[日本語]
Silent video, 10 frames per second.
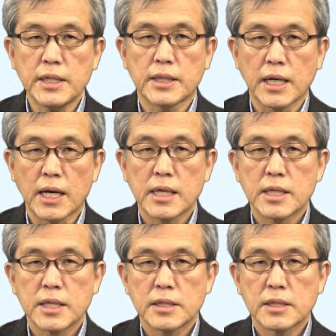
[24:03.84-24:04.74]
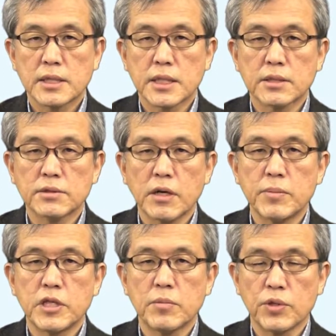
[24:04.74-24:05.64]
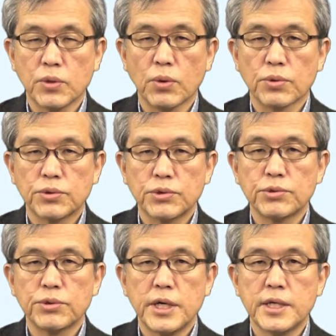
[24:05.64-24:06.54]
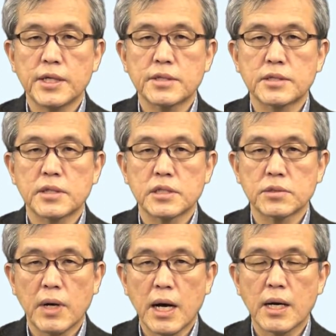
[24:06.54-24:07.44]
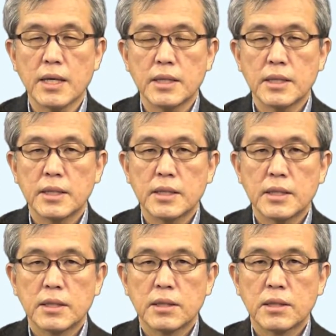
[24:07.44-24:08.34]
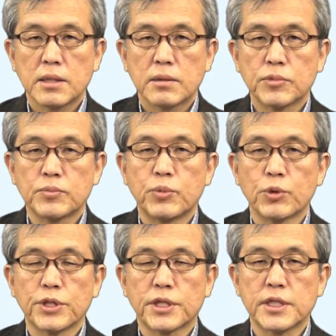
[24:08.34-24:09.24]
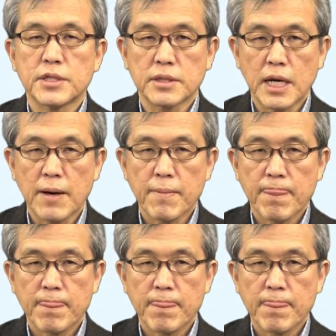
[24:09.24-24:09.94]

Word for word: いか聞き比べてみようという並列説は文法的ですが